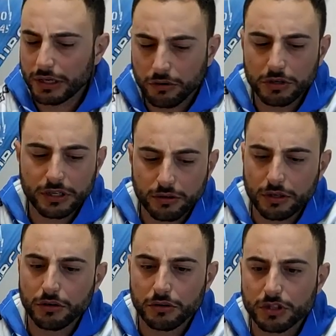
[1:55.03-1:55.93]
raccogliendo
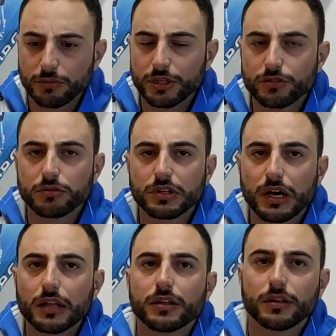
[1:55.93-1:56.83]
degli ottimi
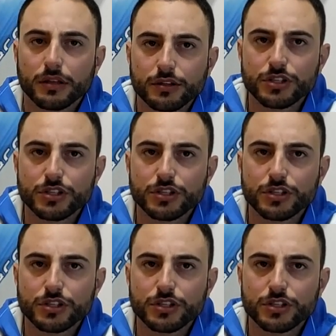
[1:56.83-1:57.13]
risultati.